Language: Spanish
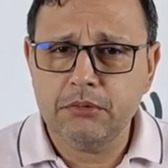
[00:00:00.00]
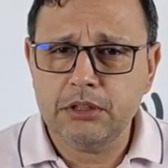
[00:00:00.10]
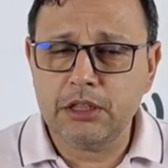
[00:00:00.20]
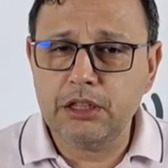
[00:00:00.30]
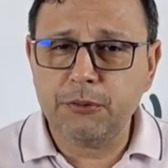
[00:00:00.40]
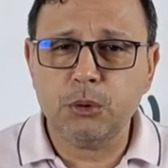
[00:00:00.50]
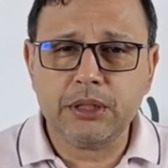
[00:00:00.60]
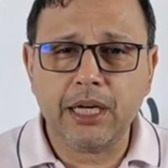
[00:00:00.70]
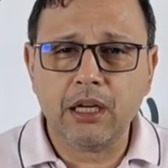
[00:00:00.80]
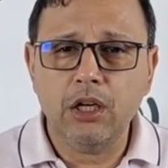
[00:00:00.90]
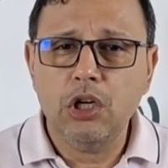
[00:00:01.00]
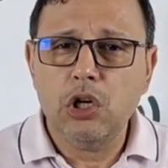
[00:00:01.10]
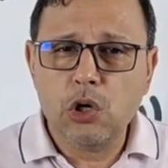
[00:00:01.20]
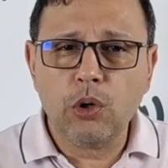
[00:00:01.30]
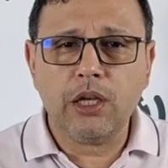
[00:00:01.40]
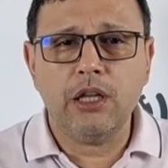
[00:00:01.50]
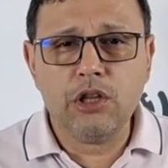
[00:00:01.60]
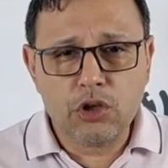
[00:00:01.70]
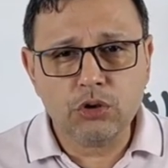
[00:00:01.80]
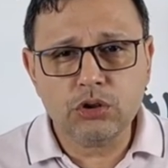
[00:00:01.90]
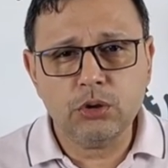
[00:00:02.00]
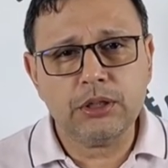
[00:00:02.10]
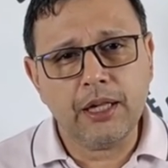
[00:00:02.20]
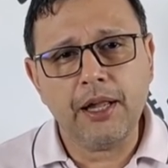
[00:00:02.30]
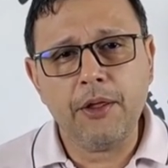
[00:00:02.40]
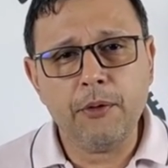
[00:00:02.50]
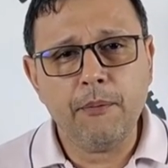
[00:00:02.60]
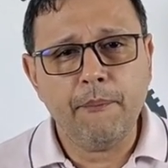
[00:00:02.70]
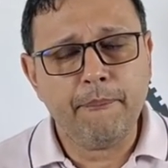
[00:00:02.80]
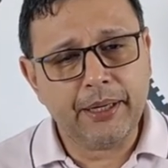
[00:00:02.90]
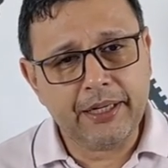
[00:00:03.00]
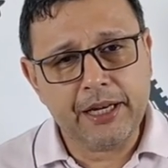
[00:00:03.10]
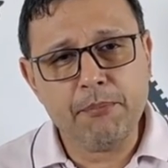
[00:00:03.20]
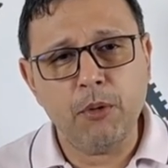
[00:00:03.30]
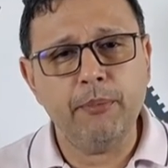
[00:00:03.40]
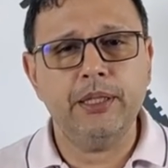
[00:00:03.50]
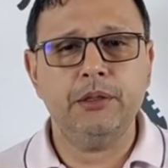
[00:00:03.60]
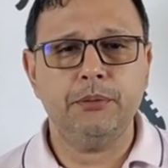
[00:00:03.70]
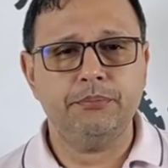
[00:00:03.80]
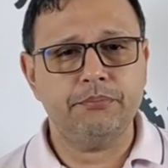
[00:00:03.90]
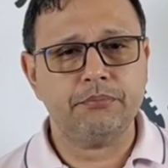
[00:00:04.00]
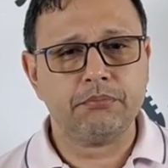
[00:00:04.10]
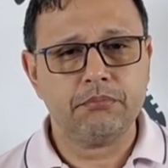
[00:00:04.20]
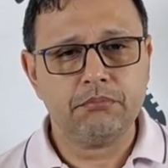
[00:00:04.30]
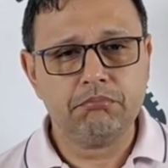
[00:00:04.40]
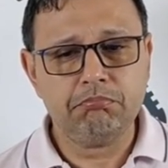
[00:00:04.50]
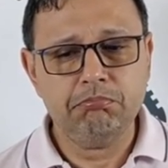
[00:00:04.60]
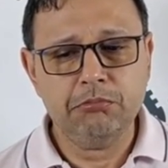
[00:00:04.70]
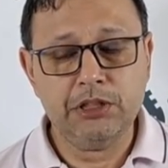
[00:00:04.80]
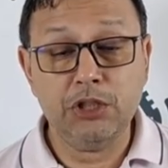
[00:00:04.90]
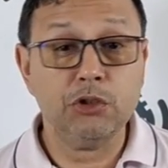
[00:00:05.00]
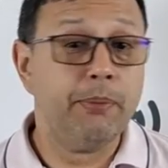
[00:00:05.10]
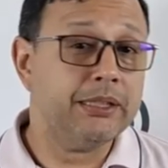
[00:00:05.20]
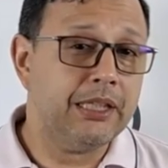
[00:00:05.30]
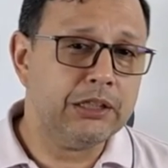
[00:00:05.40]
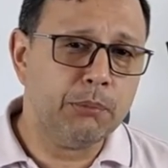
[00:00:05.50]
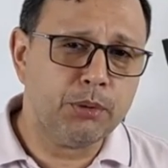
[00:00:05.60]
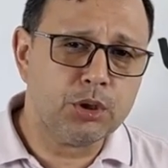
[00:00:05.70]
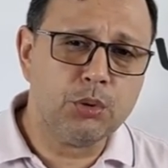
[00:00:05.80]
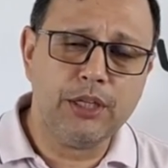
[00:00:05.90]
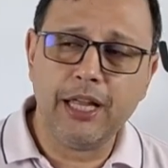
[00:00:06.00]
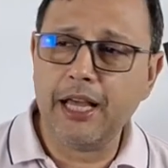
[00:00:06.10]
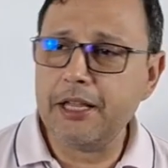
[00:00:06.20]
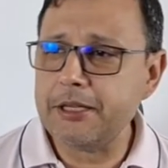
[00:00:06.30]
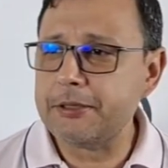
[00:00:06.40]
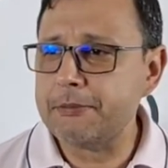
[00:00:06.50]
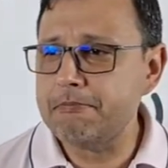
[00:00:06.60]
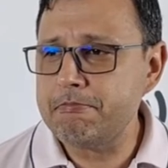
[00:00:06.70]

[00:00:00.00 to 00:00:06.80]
sin disfrutar lo que Dios nos ha dado para el momento. Se nos pasan las oportunidades